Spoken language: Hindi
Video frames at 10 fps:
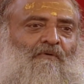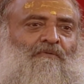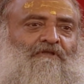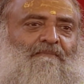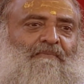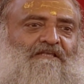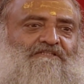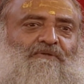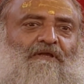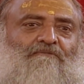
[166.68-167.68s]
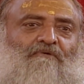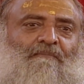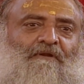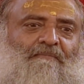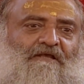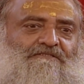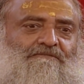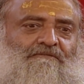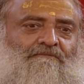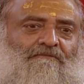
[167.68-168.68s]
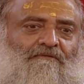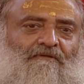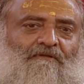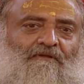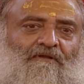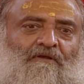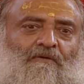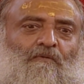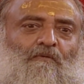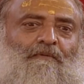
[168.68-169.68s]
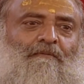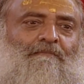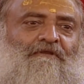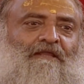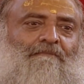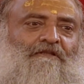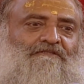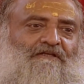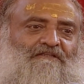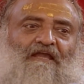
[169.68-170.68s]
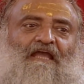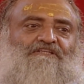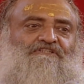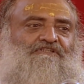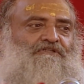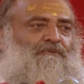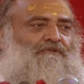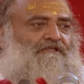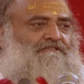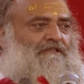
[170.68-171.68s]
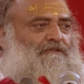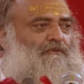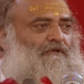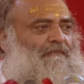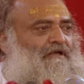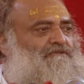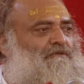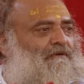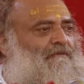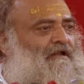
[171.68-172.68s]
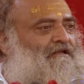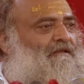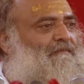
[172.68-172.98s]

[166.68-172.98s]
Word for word: उनके पास जो है वो अपने पास करोड़ों रुपए में भी नहीं मिल सकता है ऐसी चीज़ होती है संतों के पास और भगवान के